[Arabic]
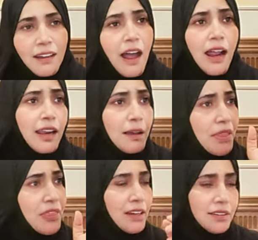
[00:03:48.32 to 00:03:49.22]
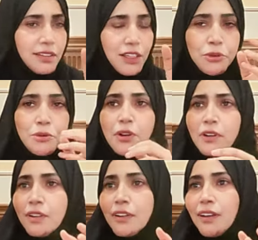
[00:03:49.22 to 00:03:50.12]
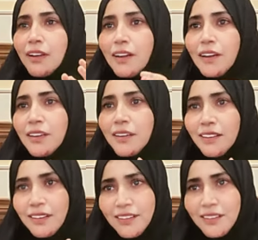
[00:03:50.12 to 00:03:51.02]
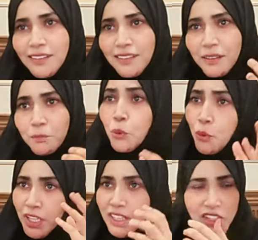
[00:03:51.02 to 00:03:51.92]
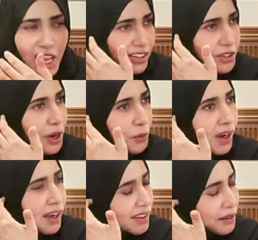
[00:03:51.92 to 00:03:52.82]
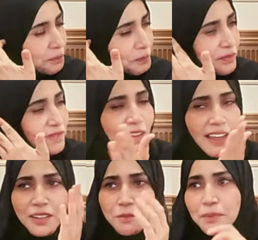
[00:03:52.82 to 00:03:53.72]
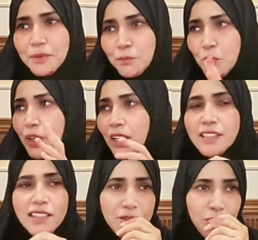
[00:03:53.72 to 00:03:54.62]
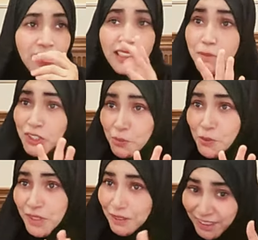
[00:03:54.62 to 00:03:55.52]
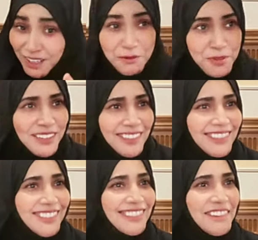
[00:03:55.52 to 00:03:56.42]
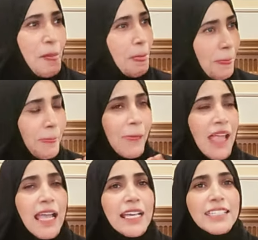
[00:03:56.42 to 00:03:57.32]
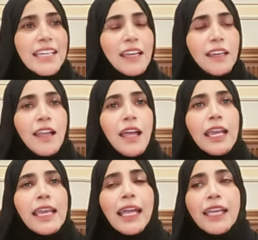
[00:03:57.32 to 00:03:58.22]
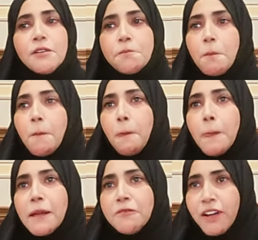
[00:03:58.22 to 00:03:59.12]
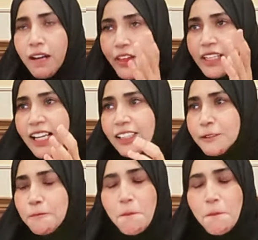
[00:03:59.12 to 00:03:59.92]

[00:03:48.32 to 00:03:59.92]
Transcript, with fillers: قال لها مثلا انه آه، بوكي نسيان لنا او حاجه طيب بوكك نسيته الحين ما بوكي التليفون انزين لكن فرضا يعني